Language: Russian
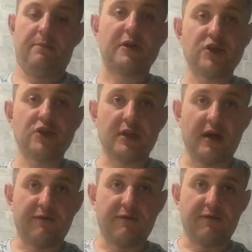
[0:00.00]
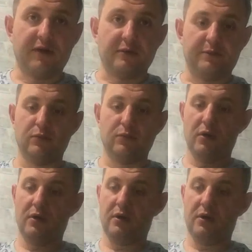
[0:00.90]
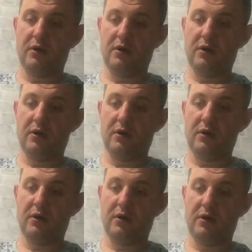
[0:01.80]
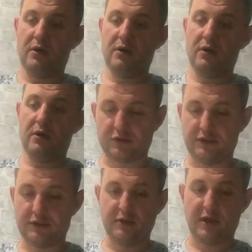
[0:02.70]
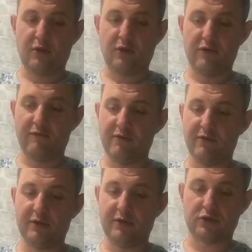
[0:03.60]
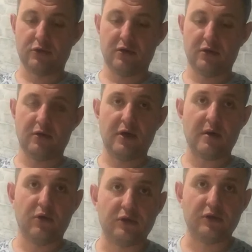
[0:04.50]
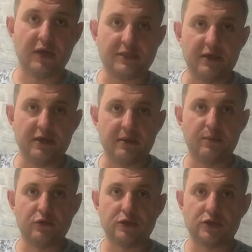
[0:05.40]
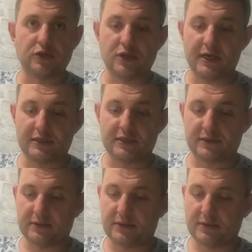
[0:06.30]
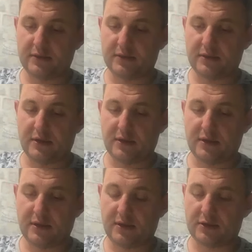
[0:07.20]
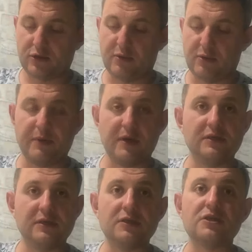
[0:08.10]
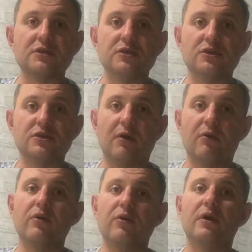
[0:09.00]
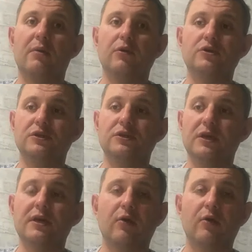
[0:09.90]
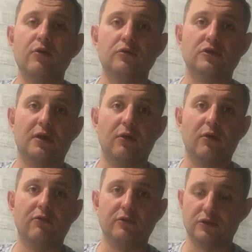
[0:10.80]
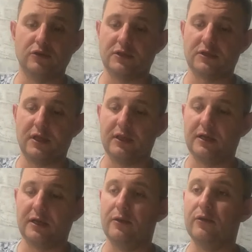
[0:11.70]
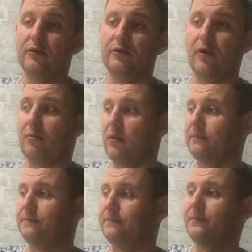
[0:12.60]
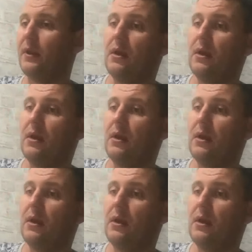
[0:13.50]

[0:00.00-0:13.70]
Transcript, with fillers: А, прочитав это письмо, наш профсоюз сделал такой вывод, что работодатель будет ждать а, чтобы перейти на 6-часовой рабочий день какую-то установленную законодательную норму.